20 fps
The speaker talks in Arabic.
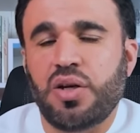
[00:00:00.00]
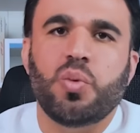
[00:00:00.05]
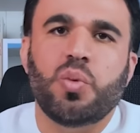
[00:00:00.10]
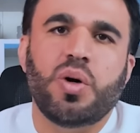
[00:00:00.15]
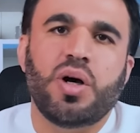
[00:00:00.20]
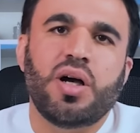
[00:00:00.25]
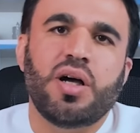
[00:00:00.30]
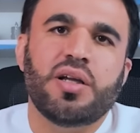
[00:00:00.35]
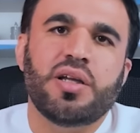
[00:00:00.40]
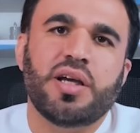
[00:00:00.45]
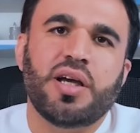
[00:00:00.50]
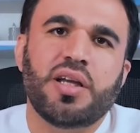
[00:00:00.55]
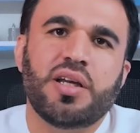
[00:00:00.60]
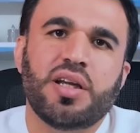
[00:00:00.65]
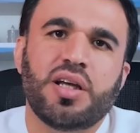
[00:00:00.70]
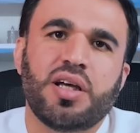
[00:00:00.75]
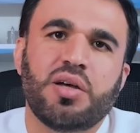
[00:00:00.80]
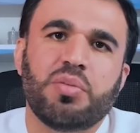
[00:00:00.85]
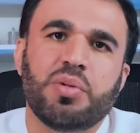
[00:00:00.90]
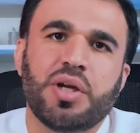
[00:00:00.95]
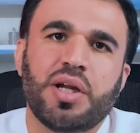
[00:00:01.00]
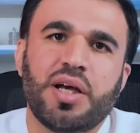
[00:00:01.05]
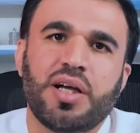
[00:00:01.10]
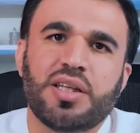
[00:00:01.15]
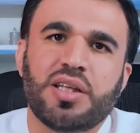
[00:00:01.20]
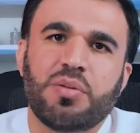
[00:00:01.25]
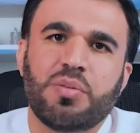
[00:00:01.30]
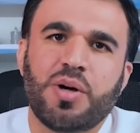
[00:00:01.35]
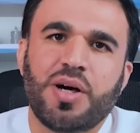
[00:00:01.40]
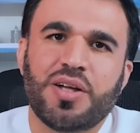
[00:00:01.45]
ولأن ابن
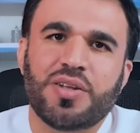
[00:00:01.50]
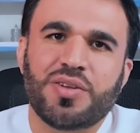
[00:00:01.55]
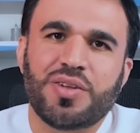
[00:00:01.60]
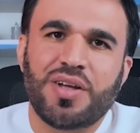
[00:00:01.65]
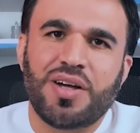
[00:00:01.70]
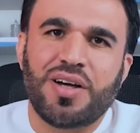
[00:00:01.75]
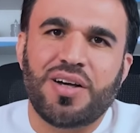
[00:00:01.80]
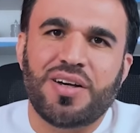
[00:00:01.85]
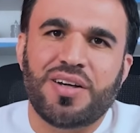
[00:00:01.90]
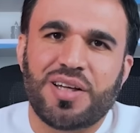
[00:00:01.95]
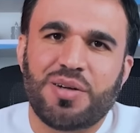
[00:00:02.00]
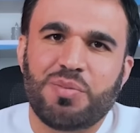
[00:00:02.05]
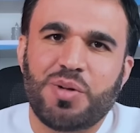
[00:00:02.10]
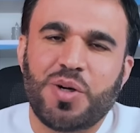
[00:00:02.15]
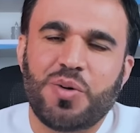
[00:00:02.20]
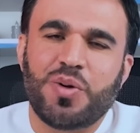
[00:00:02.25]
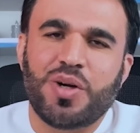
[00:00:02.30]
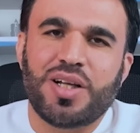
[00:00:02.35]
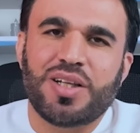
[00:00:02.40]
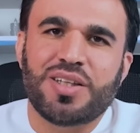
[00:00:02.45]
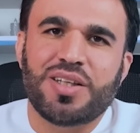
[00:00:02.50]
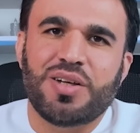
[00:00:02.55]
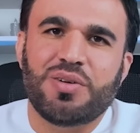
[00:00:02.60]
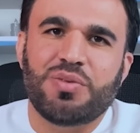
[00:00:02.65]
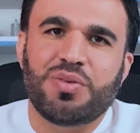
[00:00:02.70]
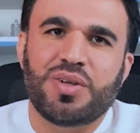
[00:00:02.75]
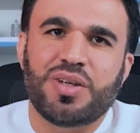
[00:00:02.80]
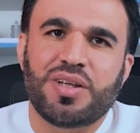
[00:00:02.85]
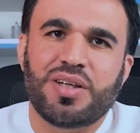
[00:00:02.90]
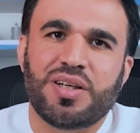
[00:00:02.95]
آدم خطاء كما ورد
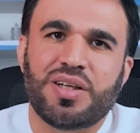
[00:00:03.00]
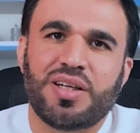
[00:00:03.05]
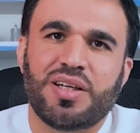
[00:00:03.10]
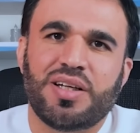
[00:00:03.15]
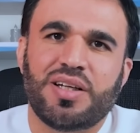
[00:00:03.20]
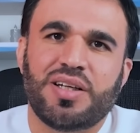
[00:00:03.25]
في